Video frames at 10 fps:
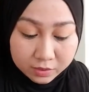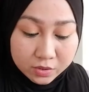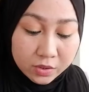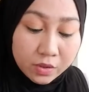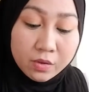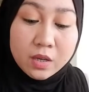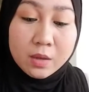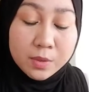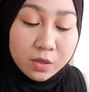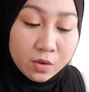So, ito yung
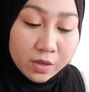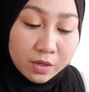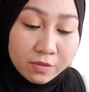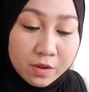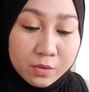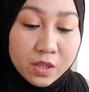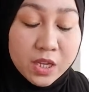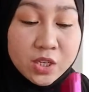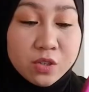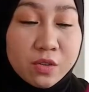gamit ko ngayon na
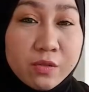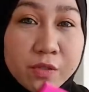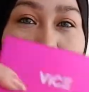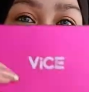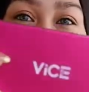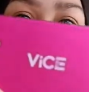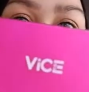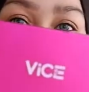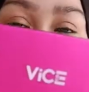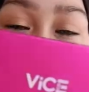foundation from Vice.